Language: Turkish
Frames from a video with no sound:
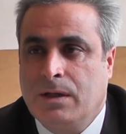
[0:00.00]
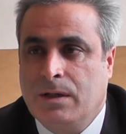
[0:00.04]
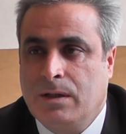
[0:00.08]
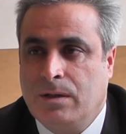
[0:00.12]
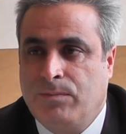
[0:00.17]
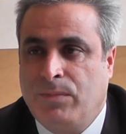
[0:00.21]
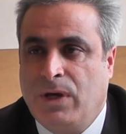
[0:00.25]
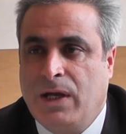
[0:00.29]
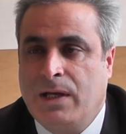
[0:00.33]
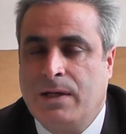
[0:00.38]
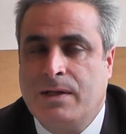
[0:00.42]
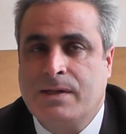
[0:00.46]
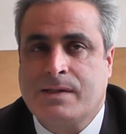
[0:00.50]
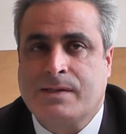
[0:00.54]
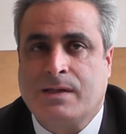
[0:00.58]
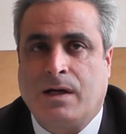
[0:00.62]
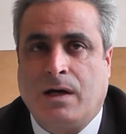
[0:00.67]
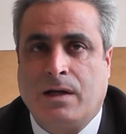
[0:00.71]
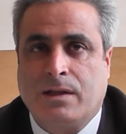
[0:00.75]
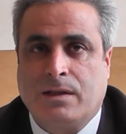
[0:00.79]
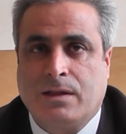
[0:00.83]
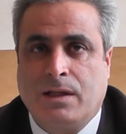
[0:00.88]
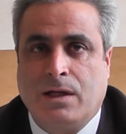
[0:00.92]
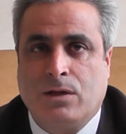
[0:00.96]
e, belli
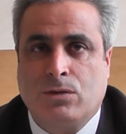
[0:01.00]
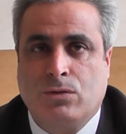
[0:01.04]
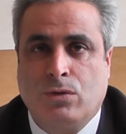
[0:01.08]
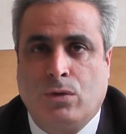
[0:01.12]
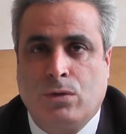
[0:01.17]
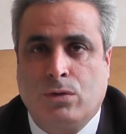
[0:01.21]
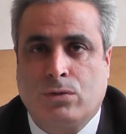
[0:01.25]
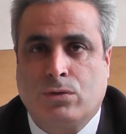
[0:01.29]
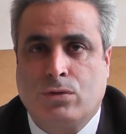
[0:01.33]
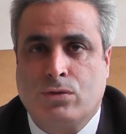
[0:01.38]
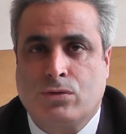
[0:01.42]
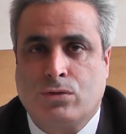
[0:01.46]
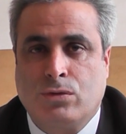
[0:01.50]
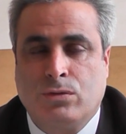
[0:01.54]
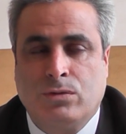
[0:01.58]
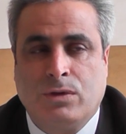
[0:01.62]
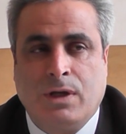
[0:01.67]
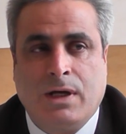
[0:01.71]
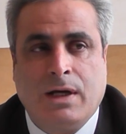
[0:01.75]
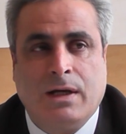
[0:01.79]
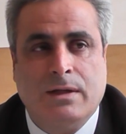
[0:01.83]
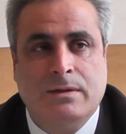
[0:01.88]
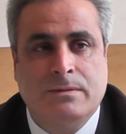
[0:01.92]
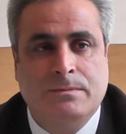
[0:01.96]
saatler
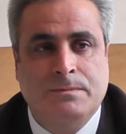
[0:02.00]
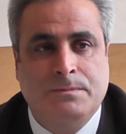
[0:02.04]
doğrultusunda